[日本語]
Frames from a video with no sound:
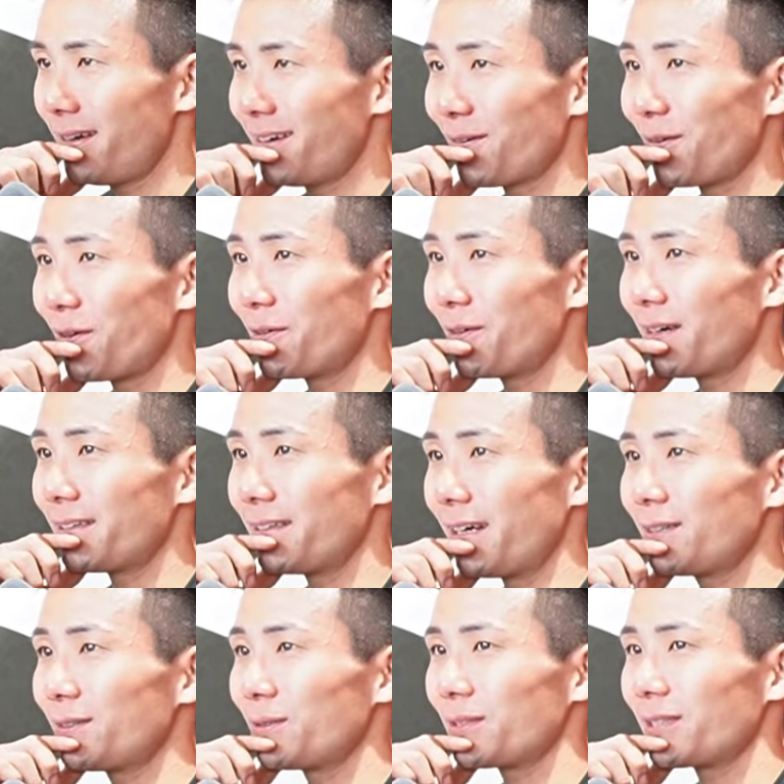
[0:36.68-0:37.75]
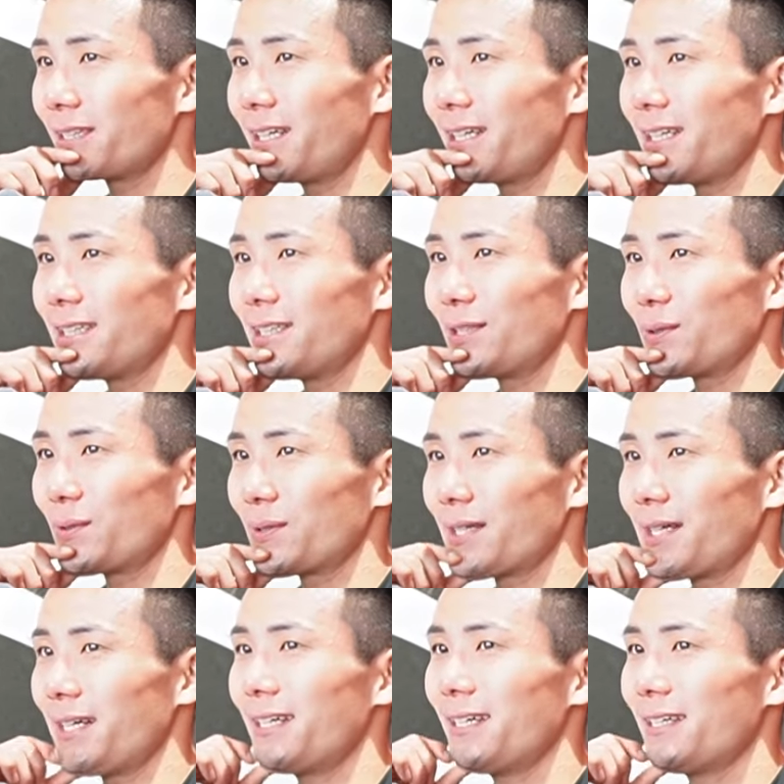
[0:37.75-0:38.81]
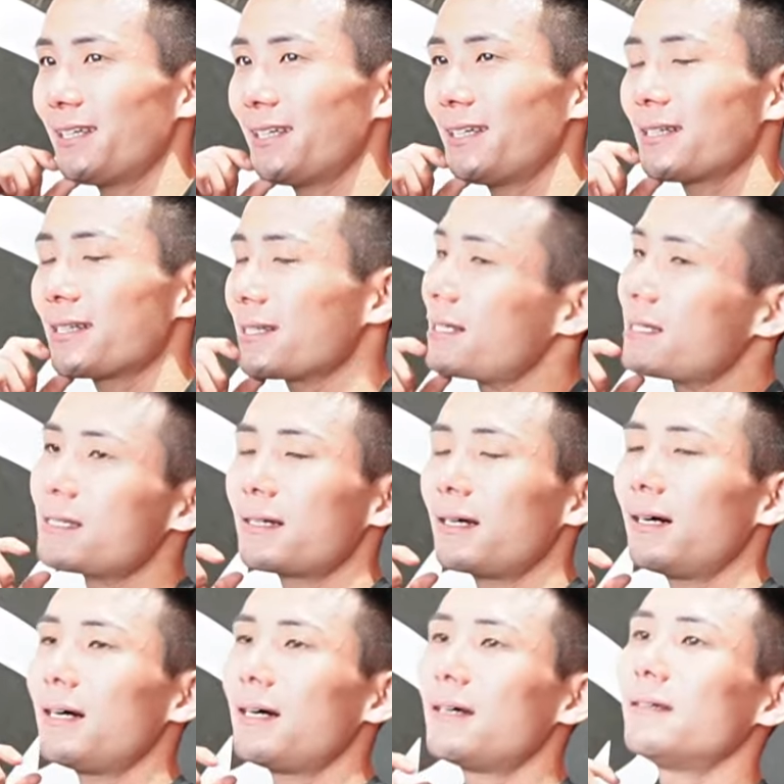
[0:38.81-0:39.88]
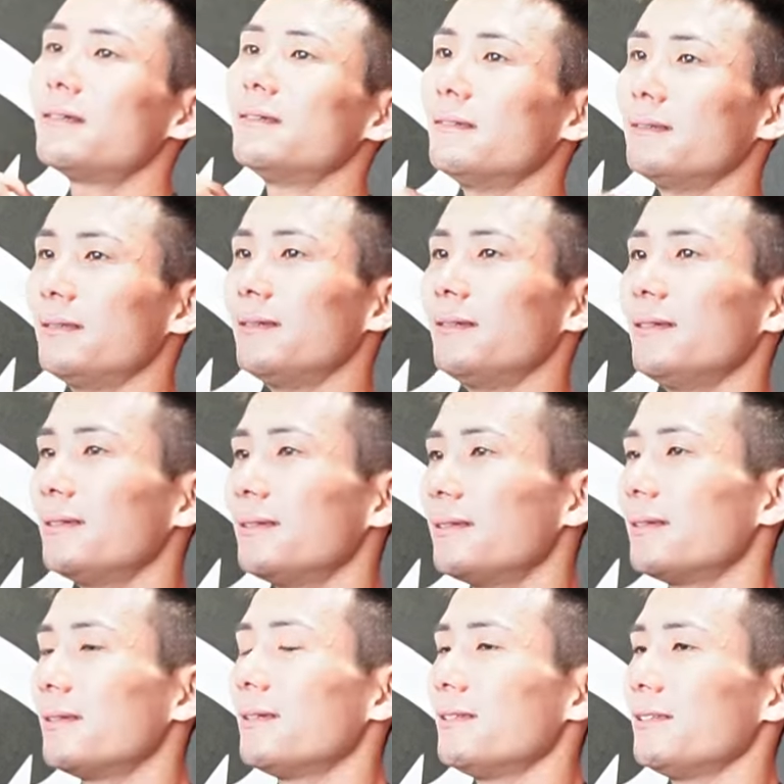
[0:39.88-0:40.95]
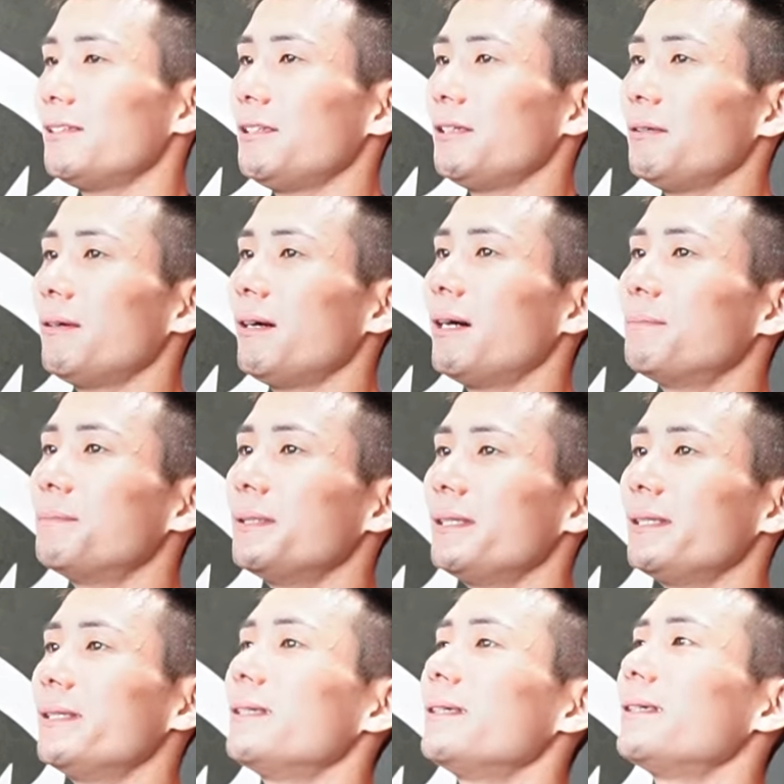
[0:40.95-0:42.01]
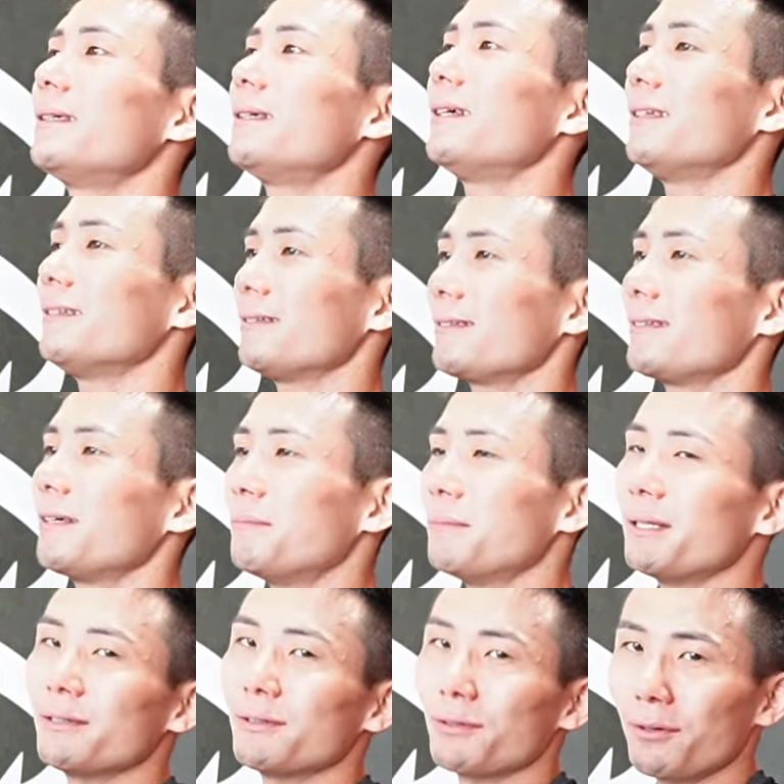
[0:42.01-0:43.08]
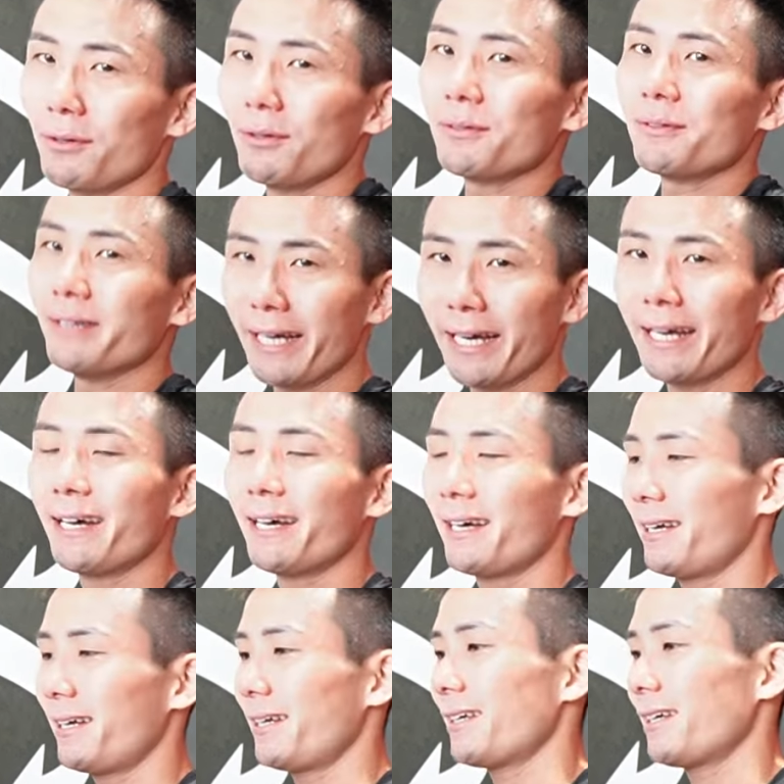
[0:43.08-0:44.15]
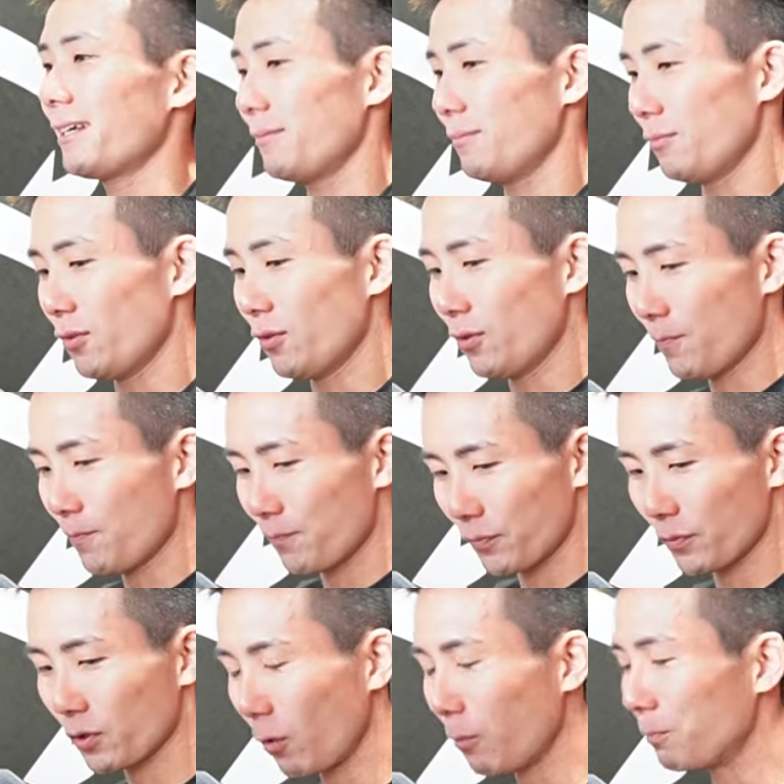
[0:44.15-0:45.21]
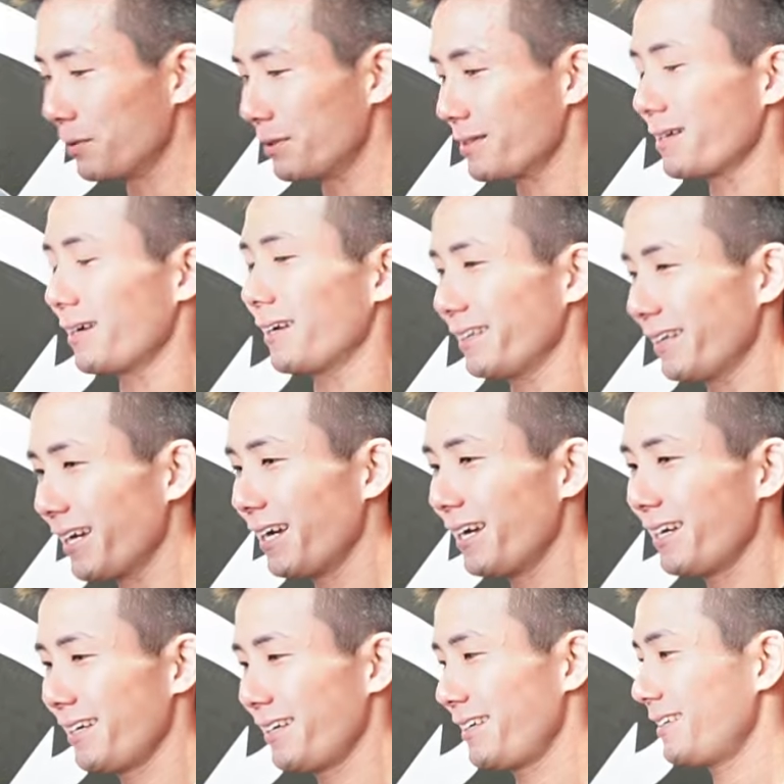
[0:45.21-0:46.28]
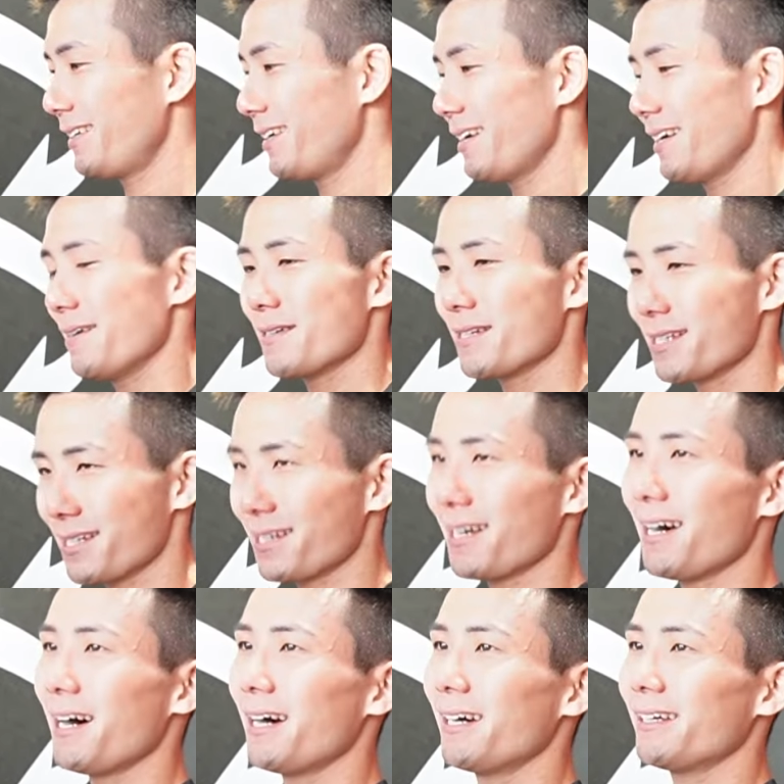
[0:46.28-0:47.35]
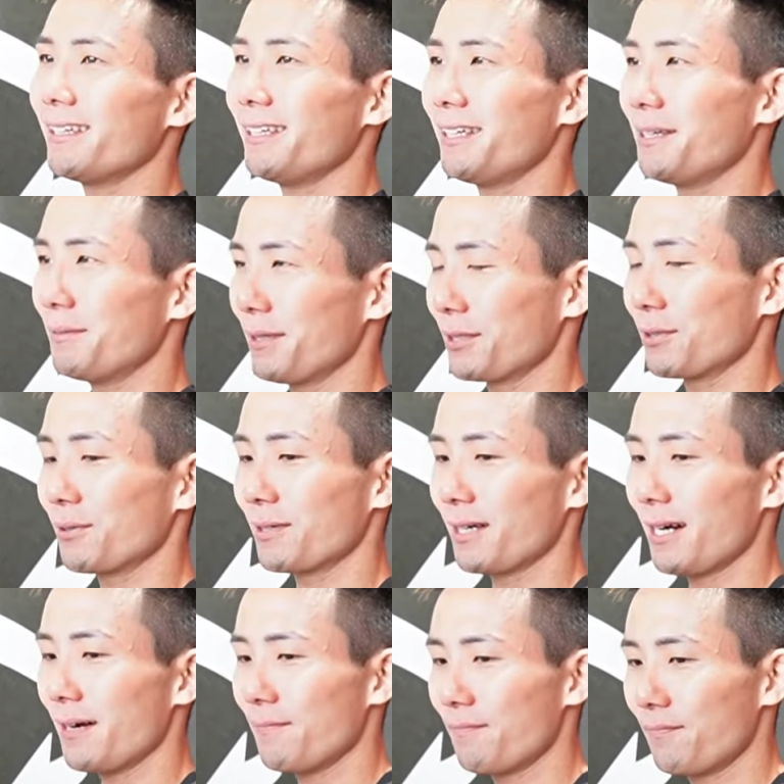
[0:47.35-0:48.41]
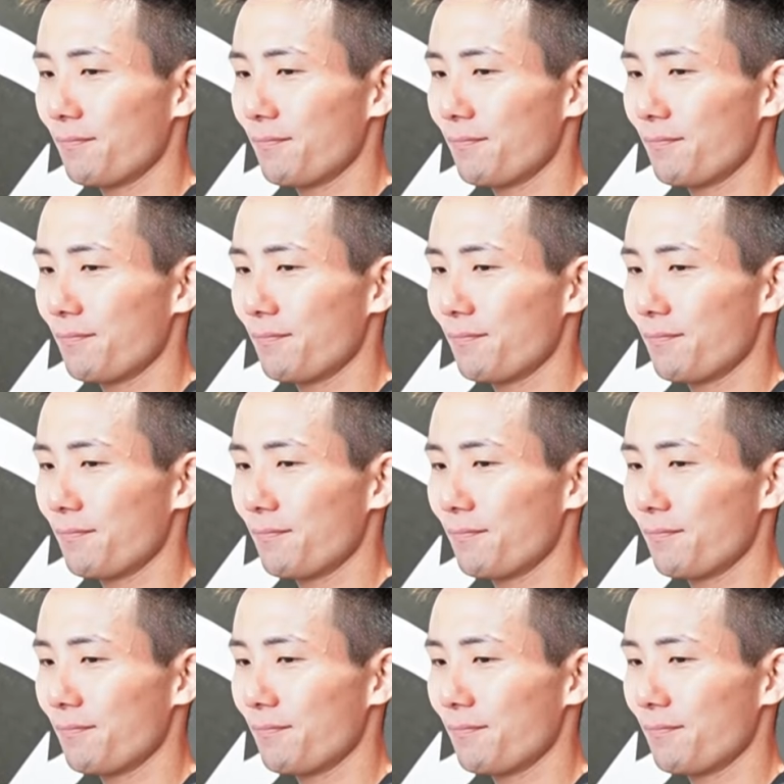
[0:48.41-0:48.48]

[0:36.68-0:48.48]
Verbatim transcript: これは何の違いなんでしょうかさすが、うん、JIP エンターテインメントのねもうトップですからねさあ行きましょうか